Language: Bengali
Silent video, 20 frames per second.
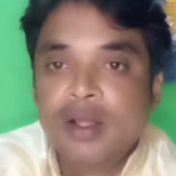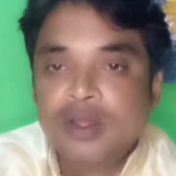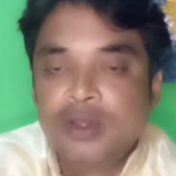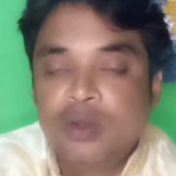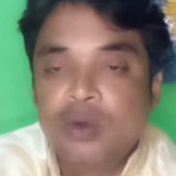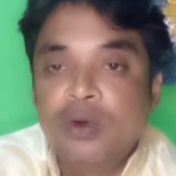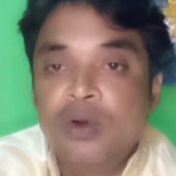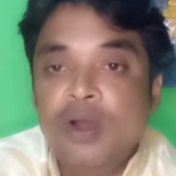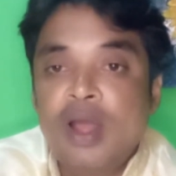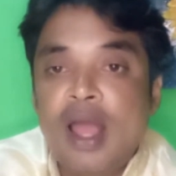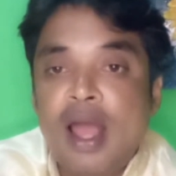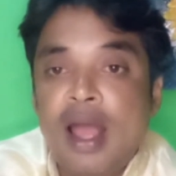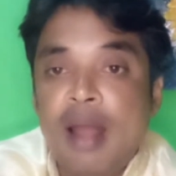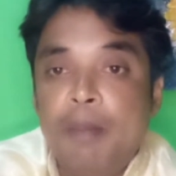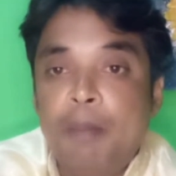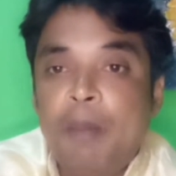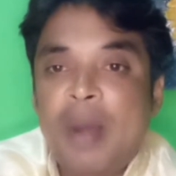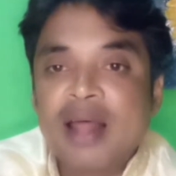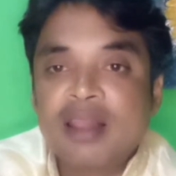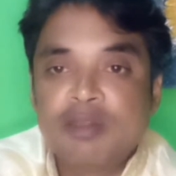তো
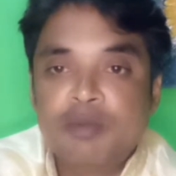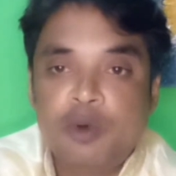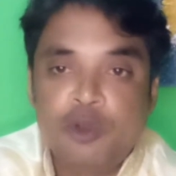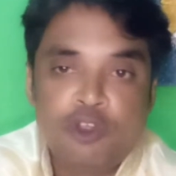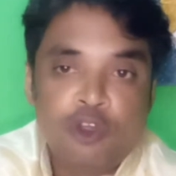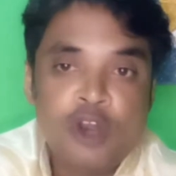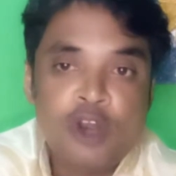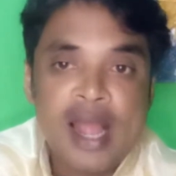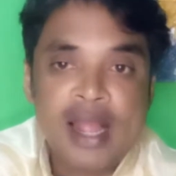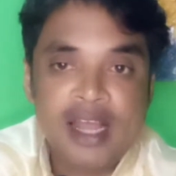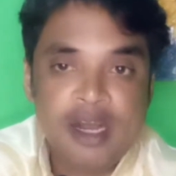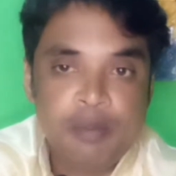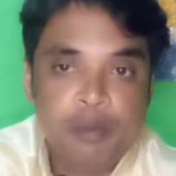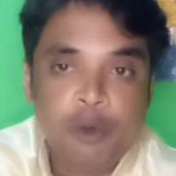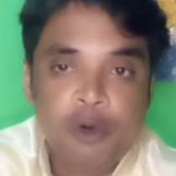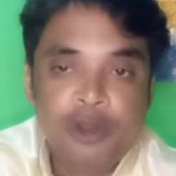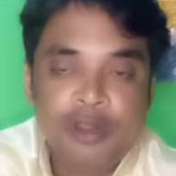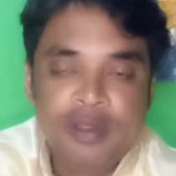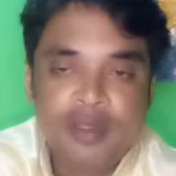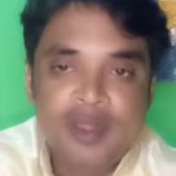পাঁচ বছর আগের
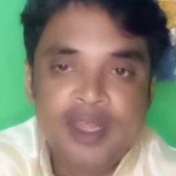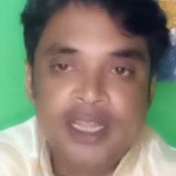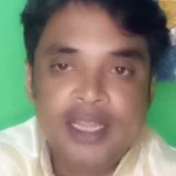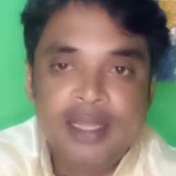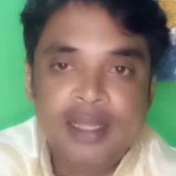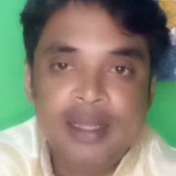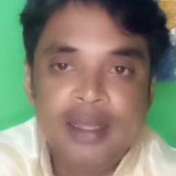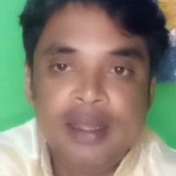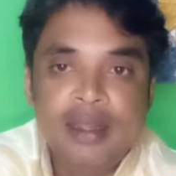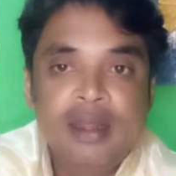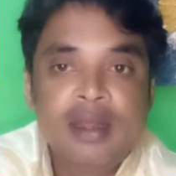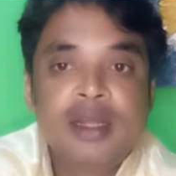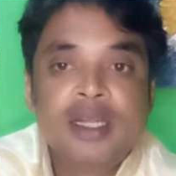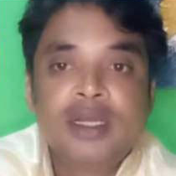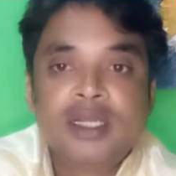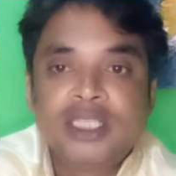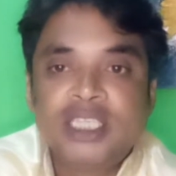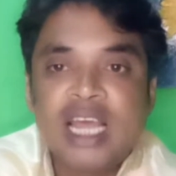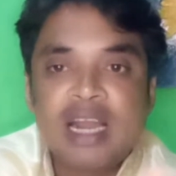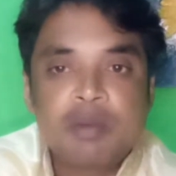পরিস্থিতি
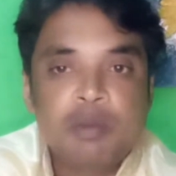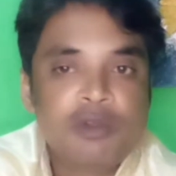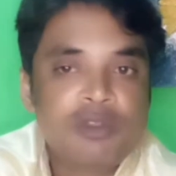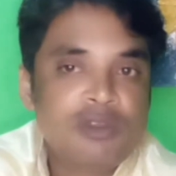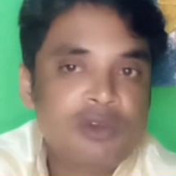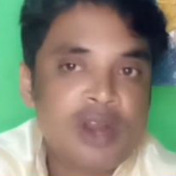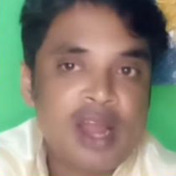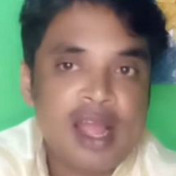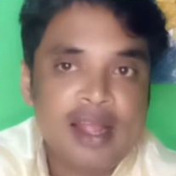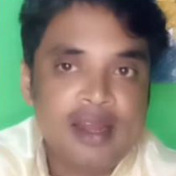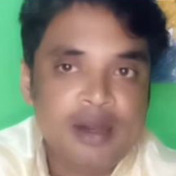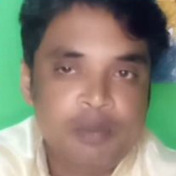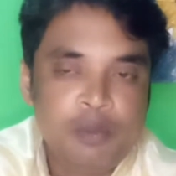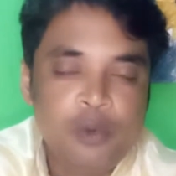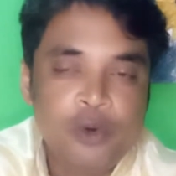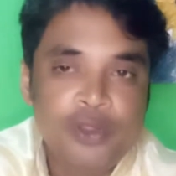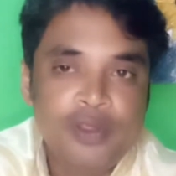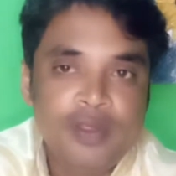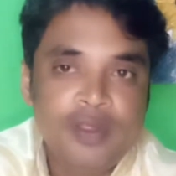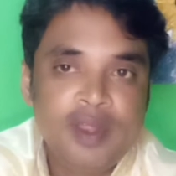চার বছর আগের
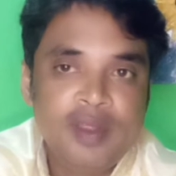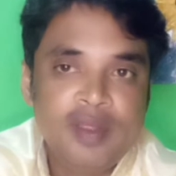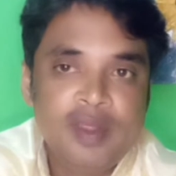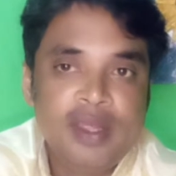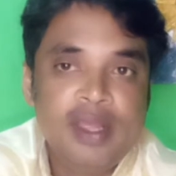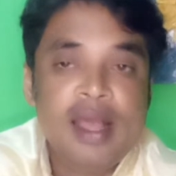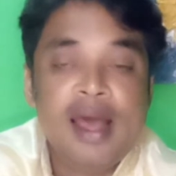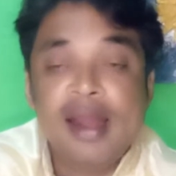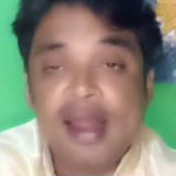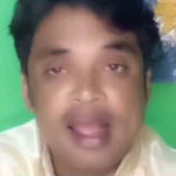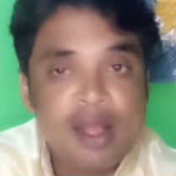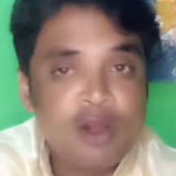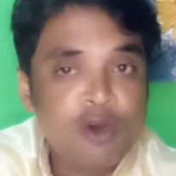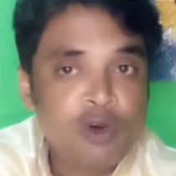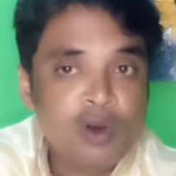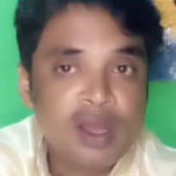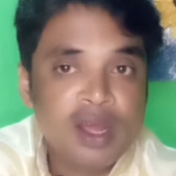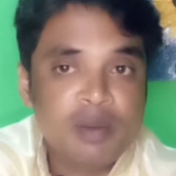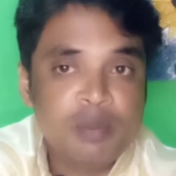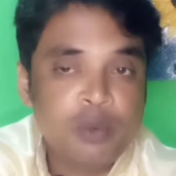পরিস্থিতি আর
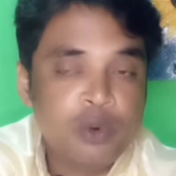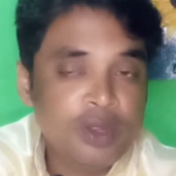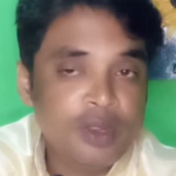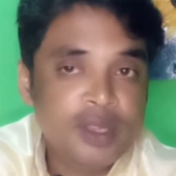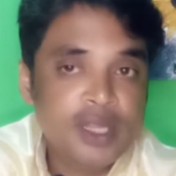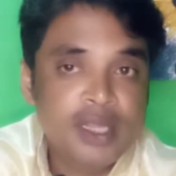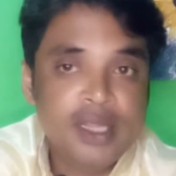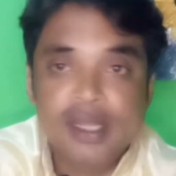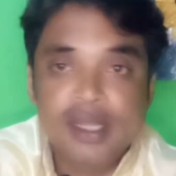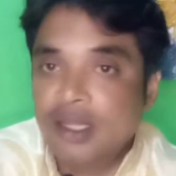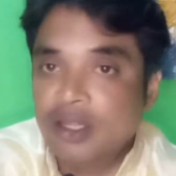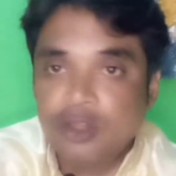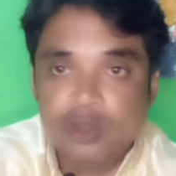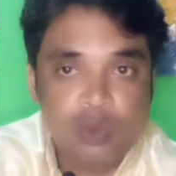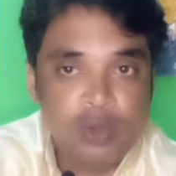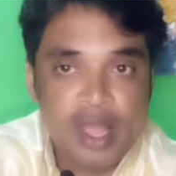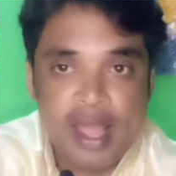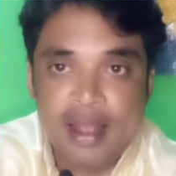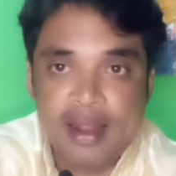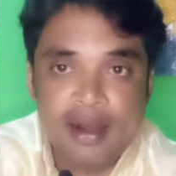এখনকার পরিস্থিতি কিন্তু
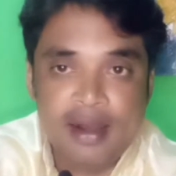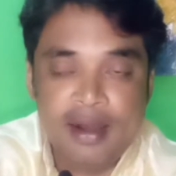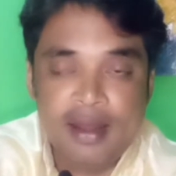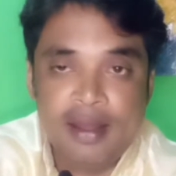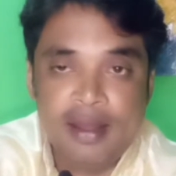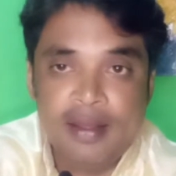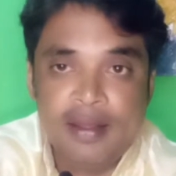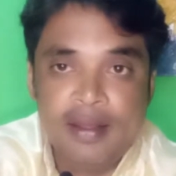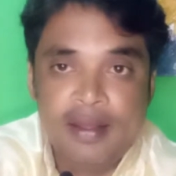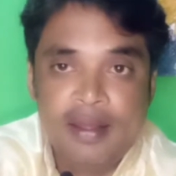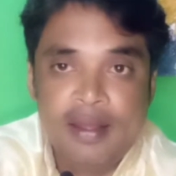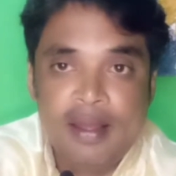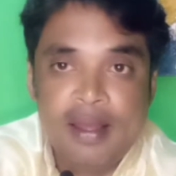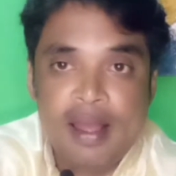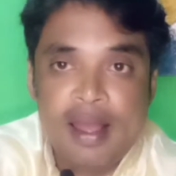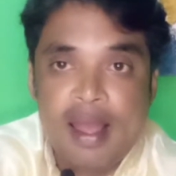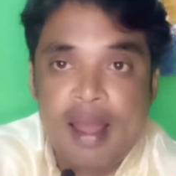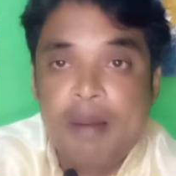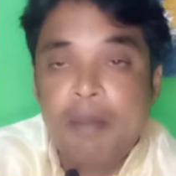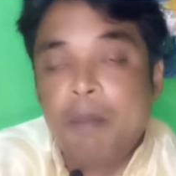এক না
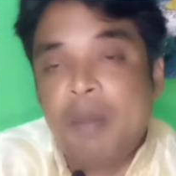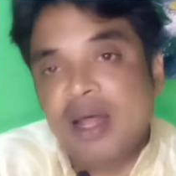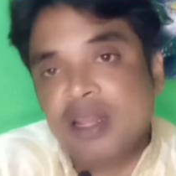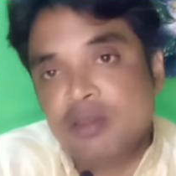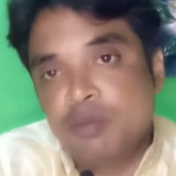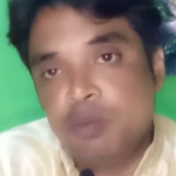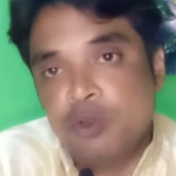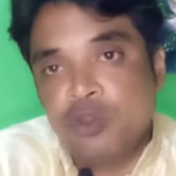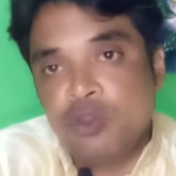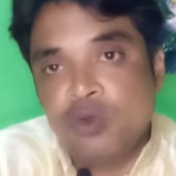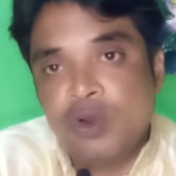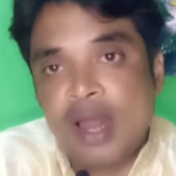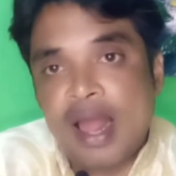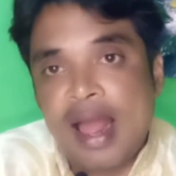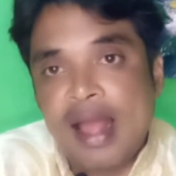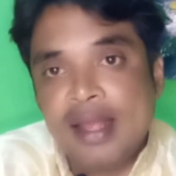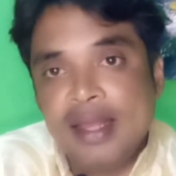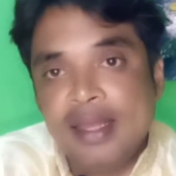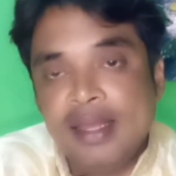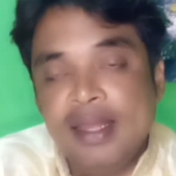পাঁচ বছর
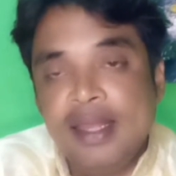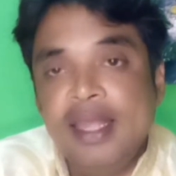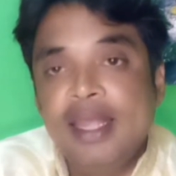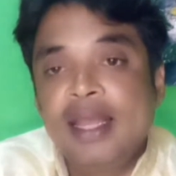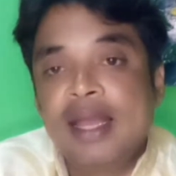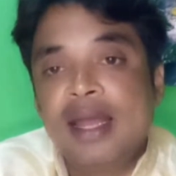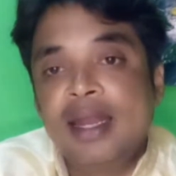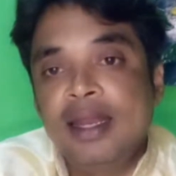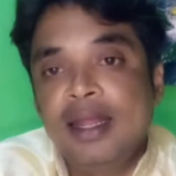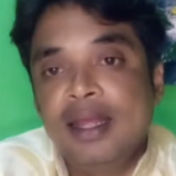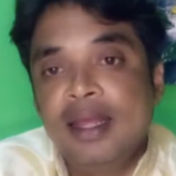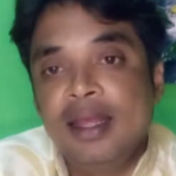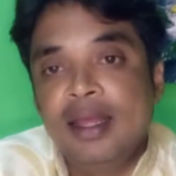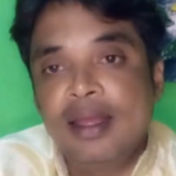আগে এইখানে